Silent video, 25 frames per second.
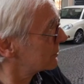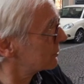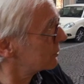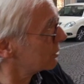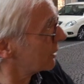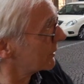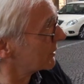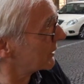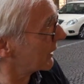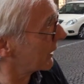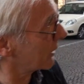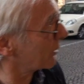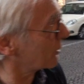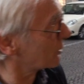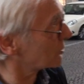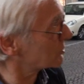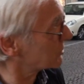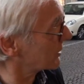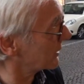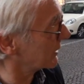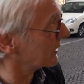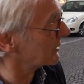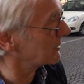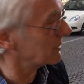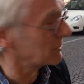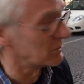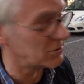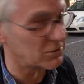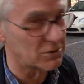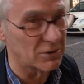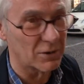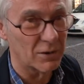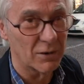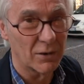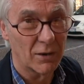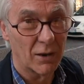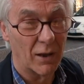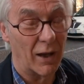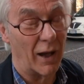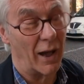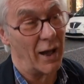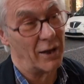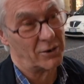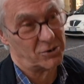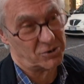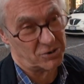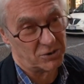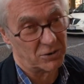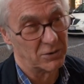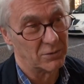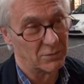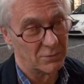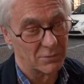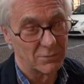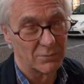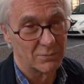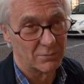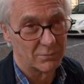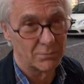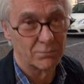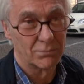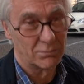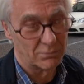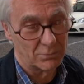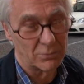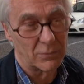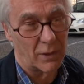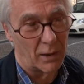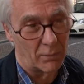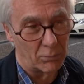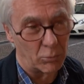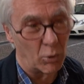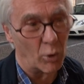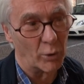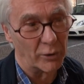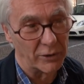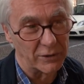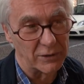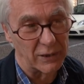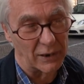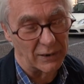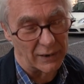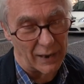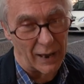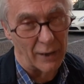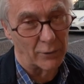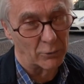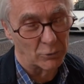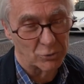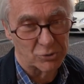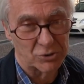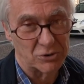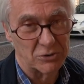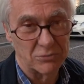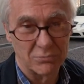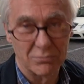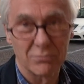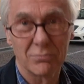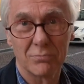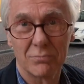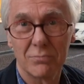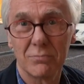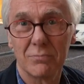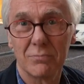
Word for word: Quindi favorevole all'inno lei? Ah sì. Da buon italiano sì.